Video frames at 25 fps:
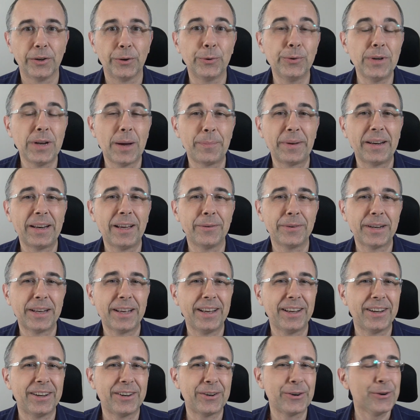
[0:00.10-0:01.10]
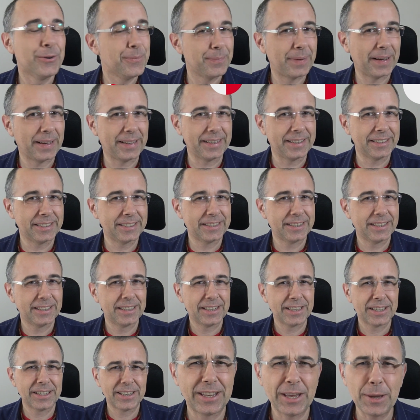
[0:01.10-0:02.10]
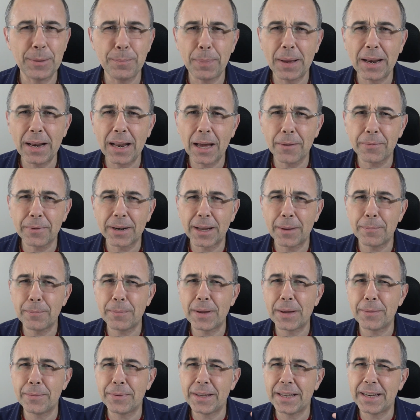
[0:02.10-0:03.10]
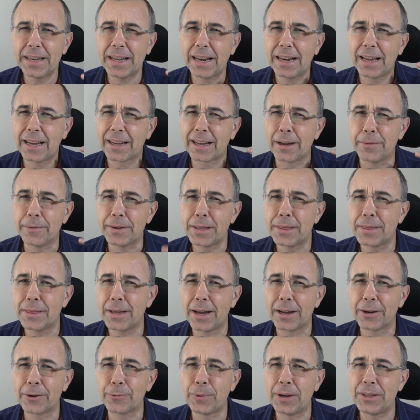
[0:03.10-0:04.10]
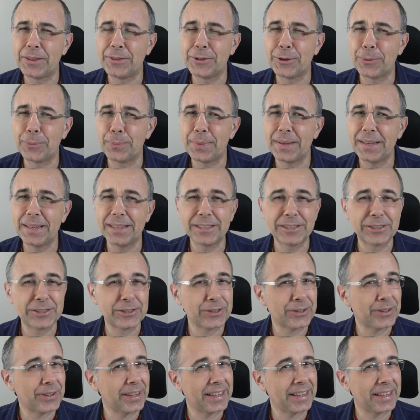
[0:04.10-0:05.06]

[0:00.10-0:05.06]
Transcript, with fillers: Una palabra, o un país. ¿Qué palabra me viene a la cabeza cuando pienso